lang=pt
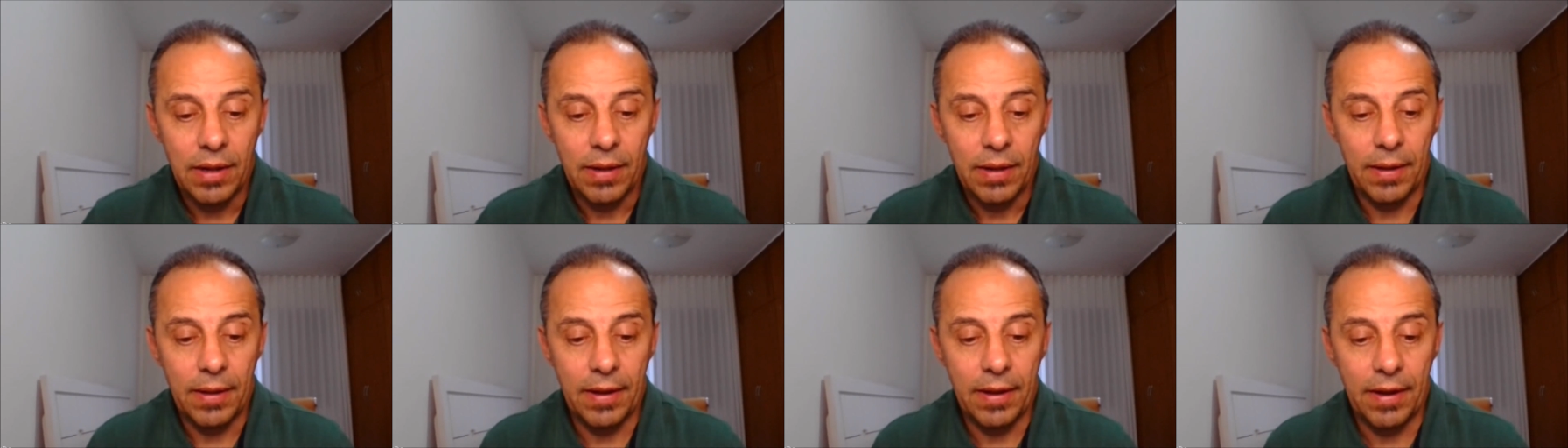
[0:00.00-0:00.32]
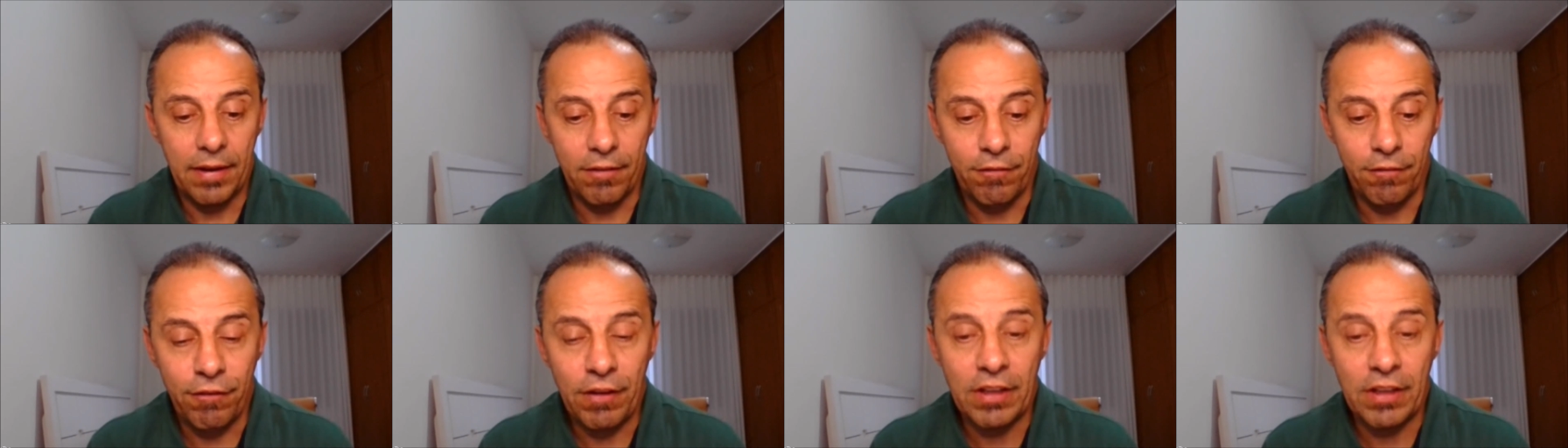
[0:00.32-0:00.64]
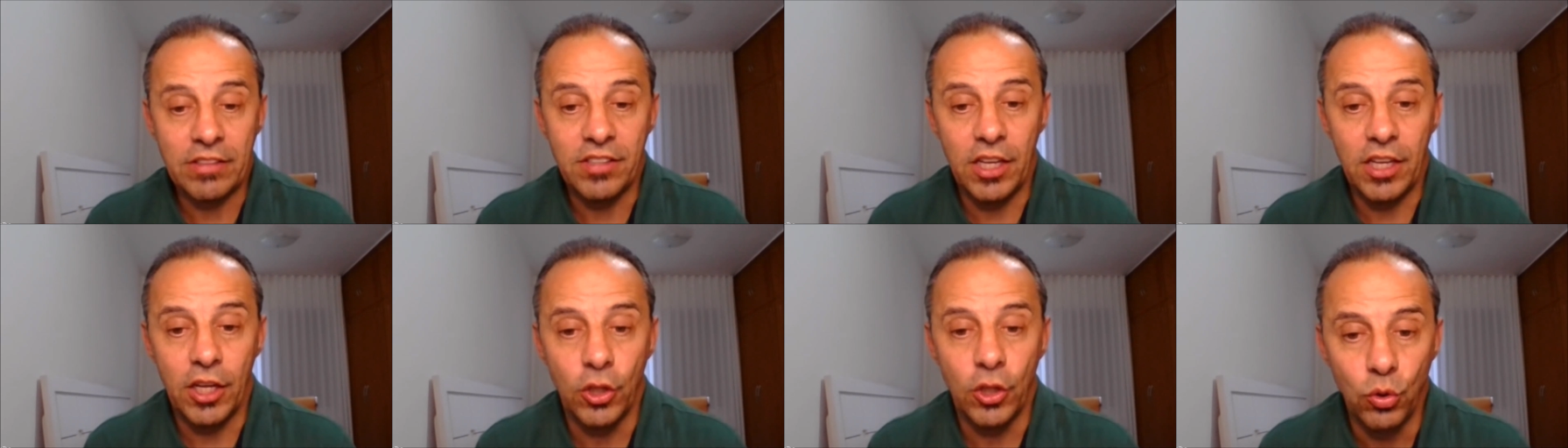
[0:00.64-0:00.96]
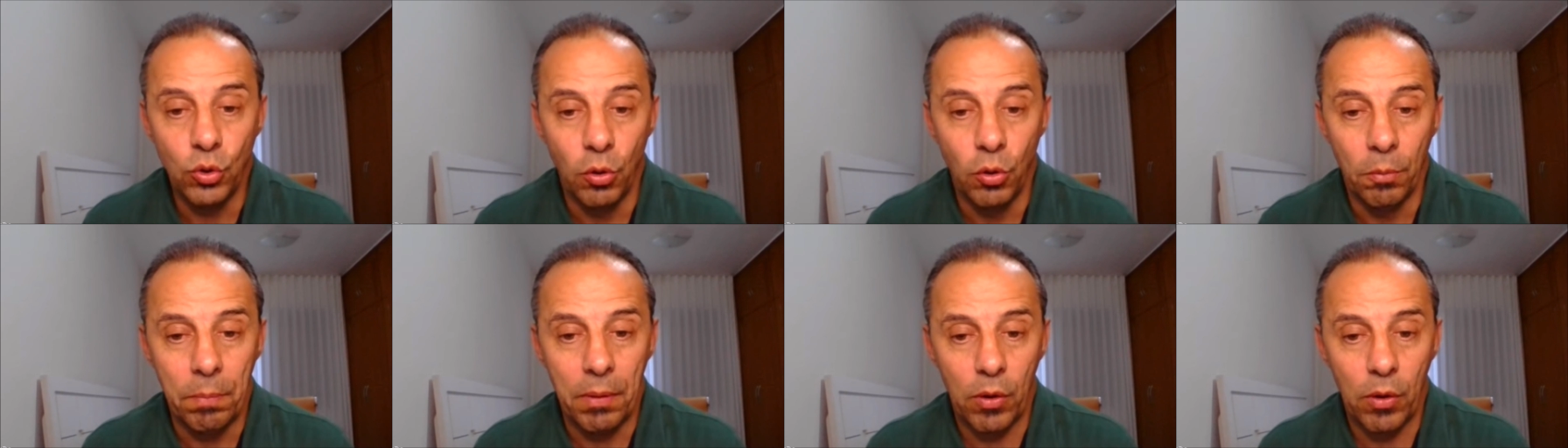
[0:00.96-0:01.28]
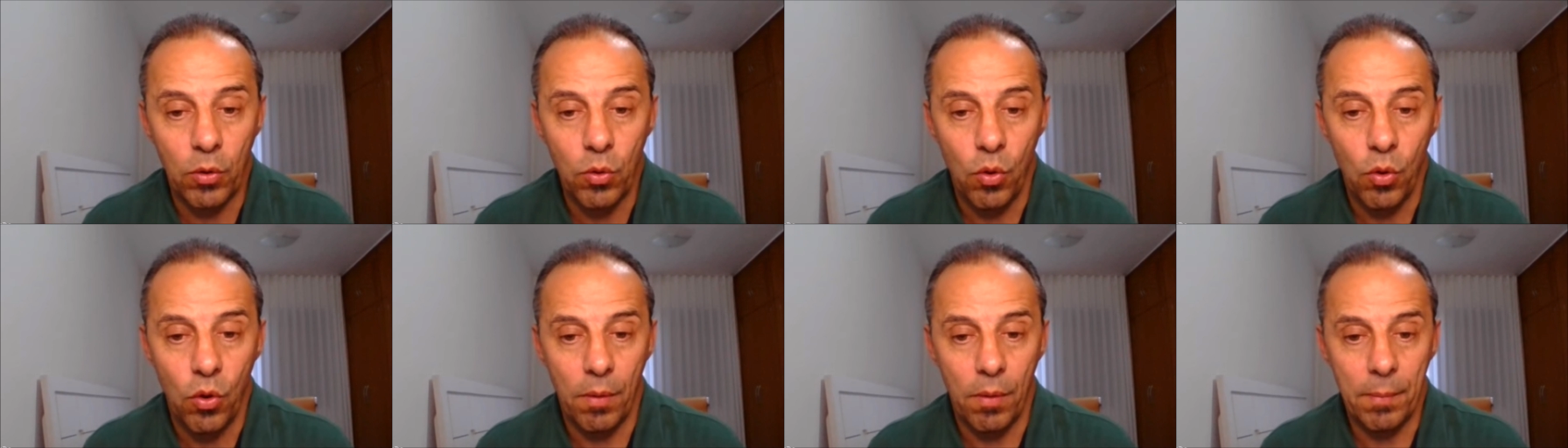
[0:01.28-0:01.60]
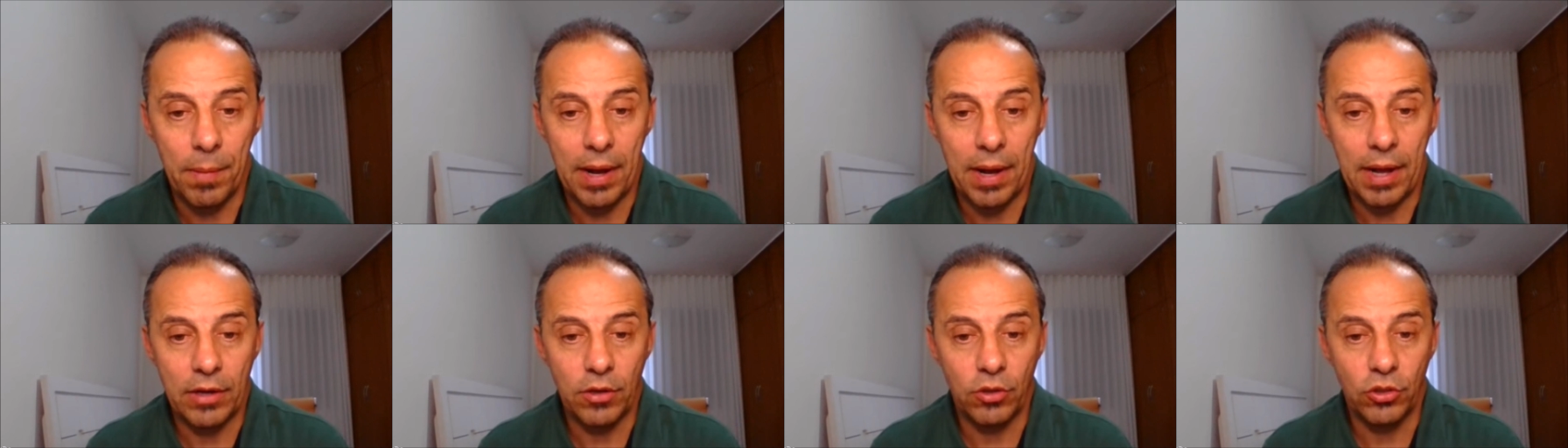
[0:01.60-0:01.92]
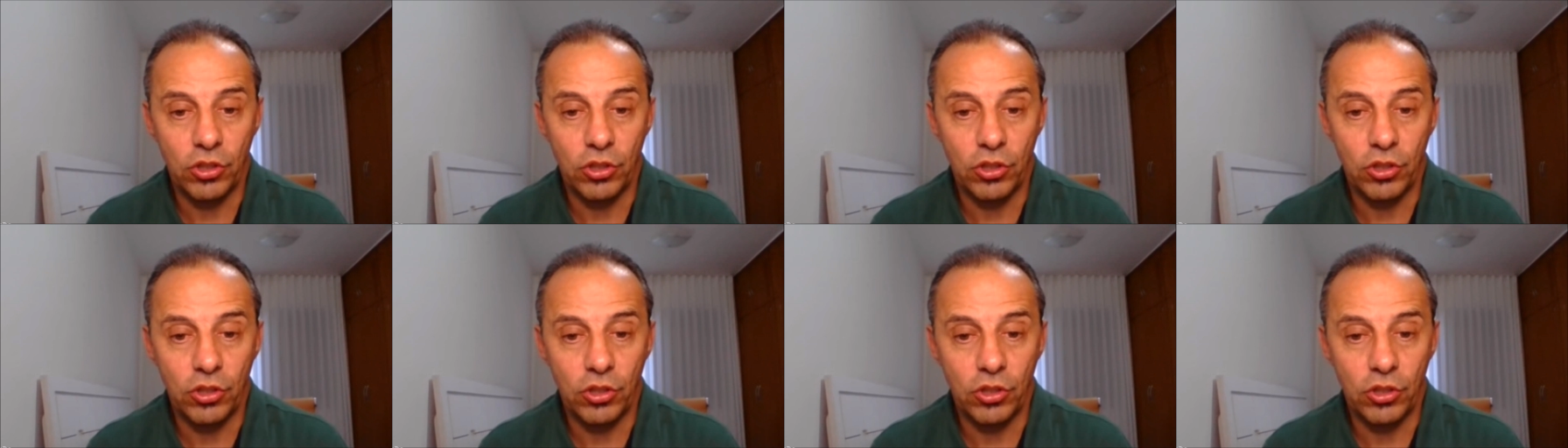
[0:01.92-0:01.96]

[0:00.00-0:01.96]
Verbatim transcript: é, fazer dupla com o Romário.